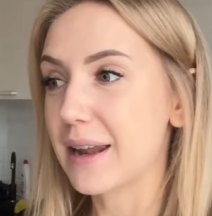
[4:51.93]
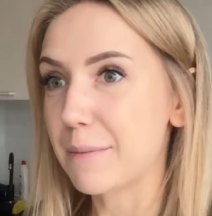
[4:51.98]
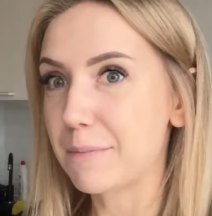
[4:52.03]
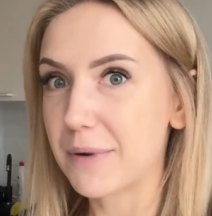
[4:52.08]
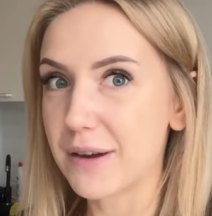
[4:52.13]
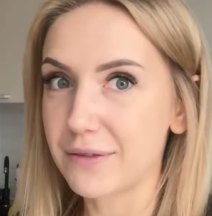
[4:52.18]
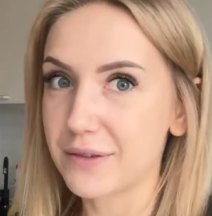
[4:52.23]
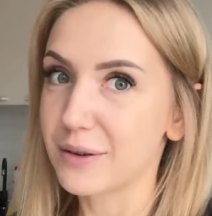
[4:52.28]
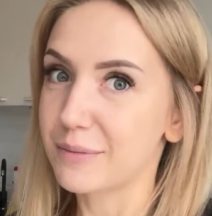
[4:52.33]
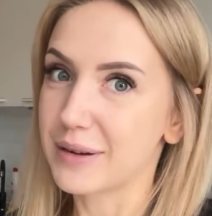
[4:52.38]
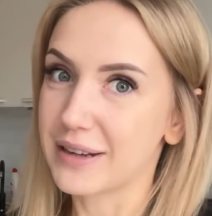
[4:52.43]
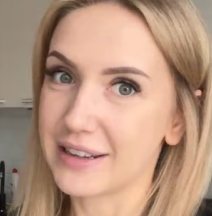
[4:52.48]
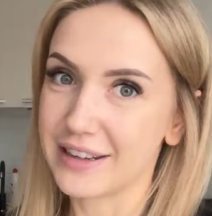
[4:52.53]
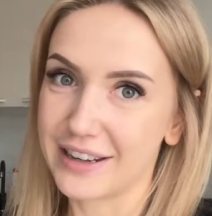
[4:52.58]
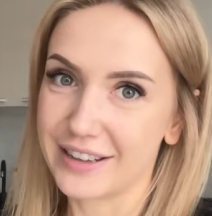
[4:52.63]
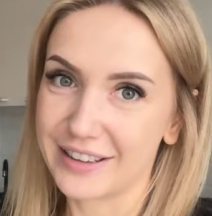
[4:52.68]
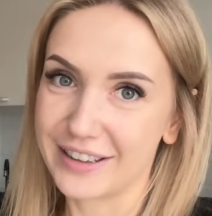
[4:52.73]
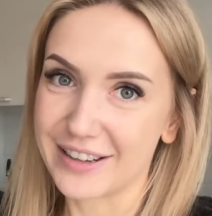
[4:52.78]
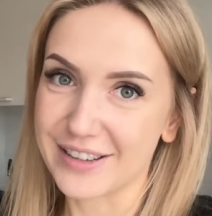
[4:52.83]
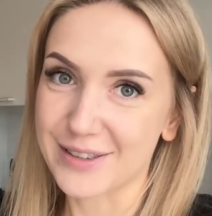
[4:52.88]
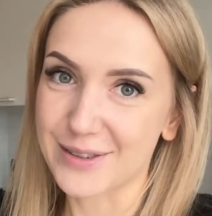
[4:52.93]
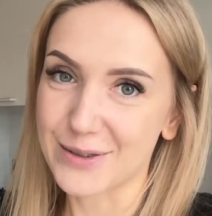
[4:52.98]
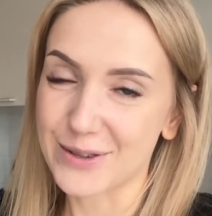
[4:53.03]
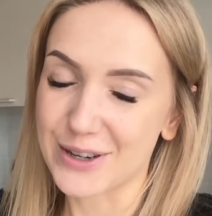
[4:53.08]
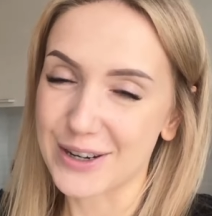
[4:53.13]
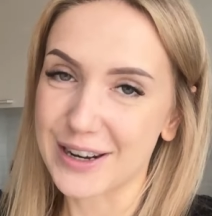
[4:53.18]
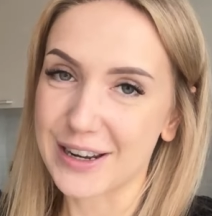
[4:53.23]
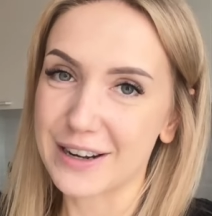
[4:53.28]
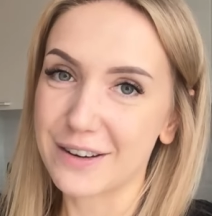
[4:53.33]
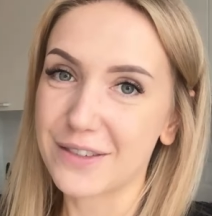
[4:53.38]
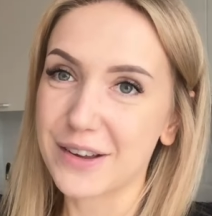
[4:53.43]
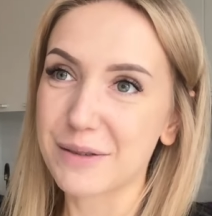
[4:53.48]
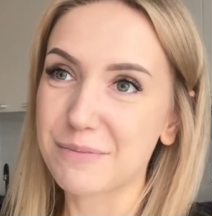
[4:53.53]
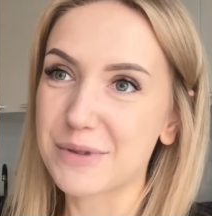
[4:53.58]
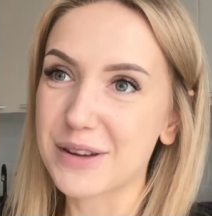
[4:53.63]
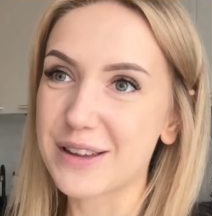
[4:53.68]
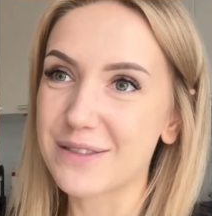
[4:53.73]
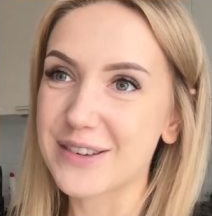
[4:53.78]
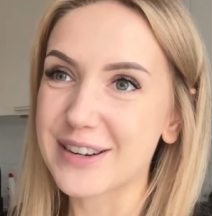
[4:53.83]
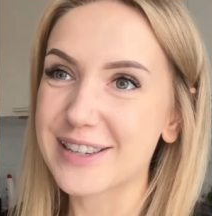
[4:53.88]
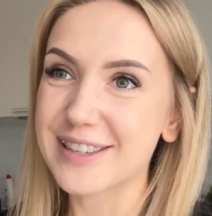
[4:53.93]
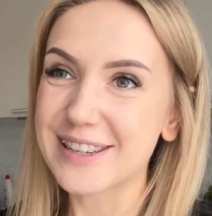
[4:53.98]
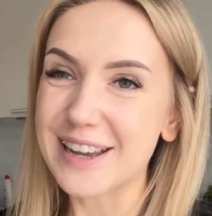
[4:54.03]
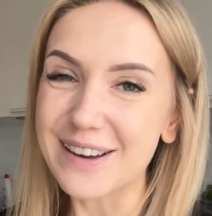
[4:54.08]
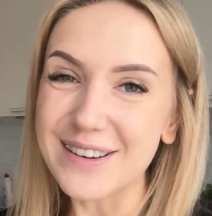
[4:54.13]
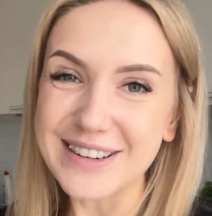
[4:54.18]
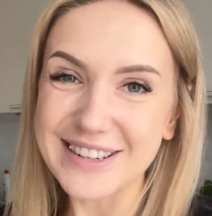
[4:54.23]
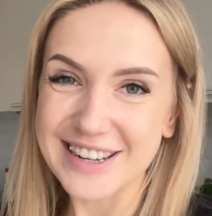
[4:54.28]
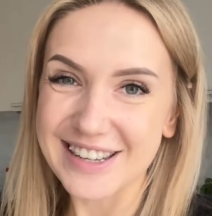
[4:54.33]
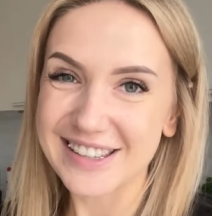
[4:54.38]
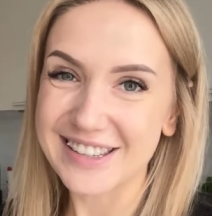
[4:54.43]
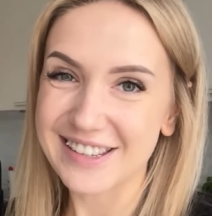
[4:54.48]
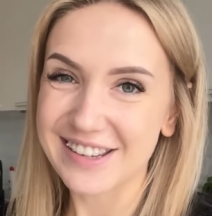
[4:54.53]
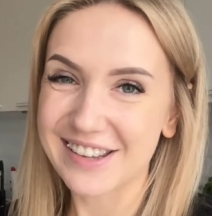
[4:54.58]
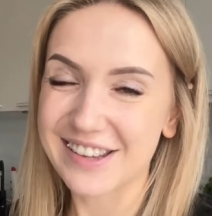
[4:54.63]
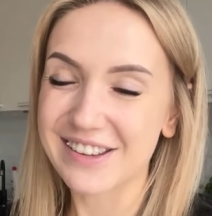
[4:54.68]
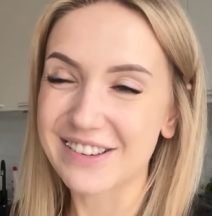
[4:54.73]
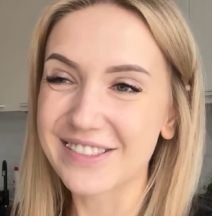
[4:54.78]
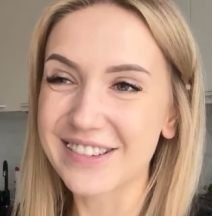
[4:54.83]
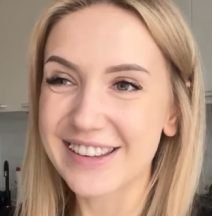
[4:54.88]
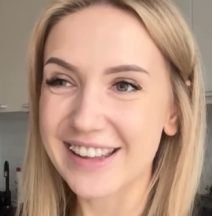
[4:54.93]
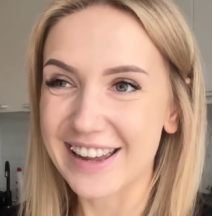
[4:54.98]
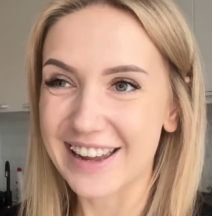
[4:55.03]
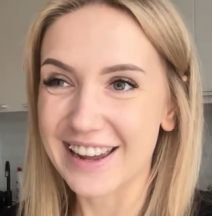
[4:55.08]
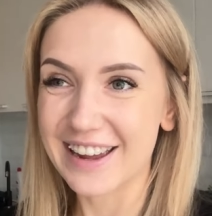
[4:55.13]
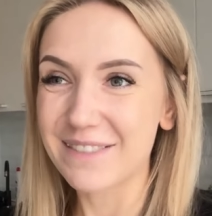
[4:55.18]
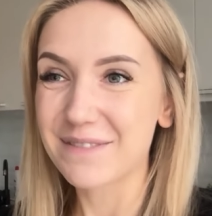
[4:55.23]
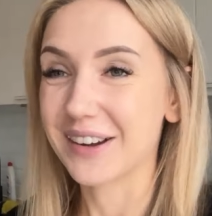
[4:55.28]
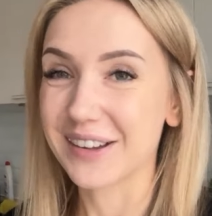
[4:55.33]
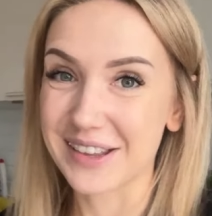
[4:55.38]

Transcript: Na pewno będę ich teraz dużo nagrywać, ponieważ cały czas coś się dzieje,